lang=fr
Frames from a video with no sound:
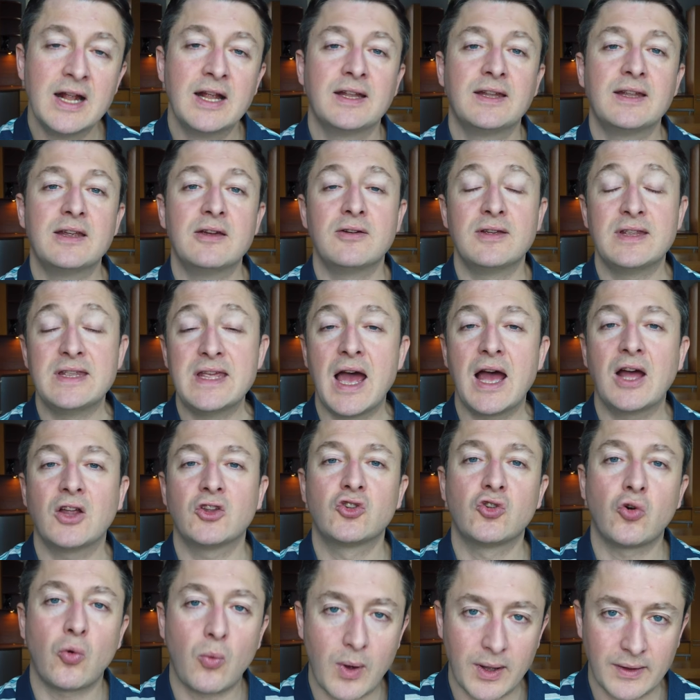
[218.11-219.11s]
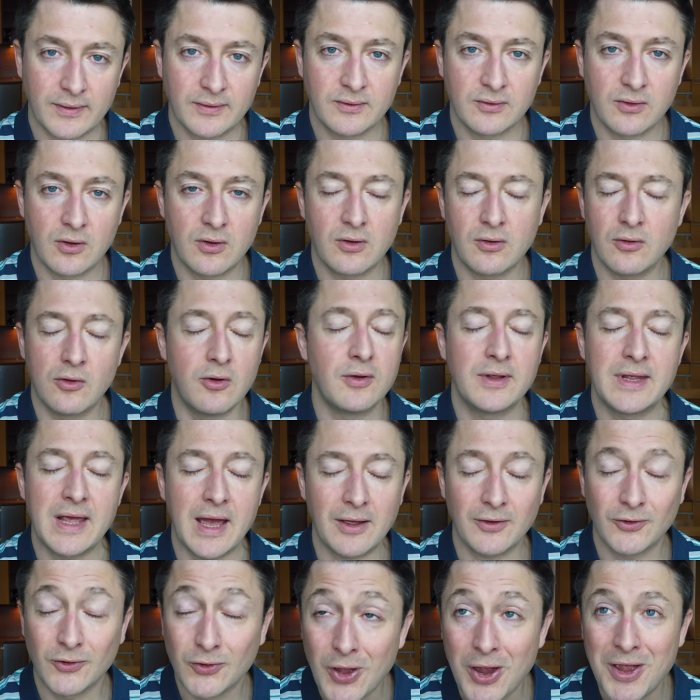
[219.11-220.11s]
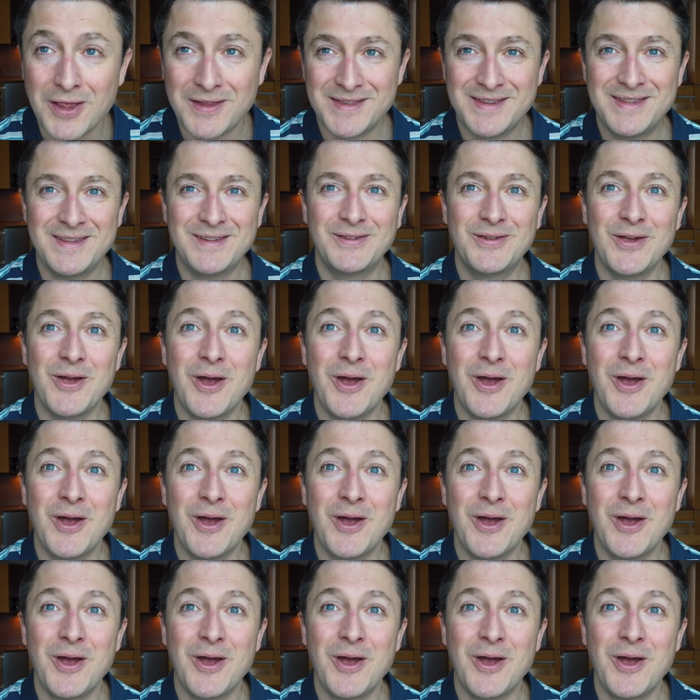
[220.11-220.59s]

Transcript: il y a 300, euh, il y a 10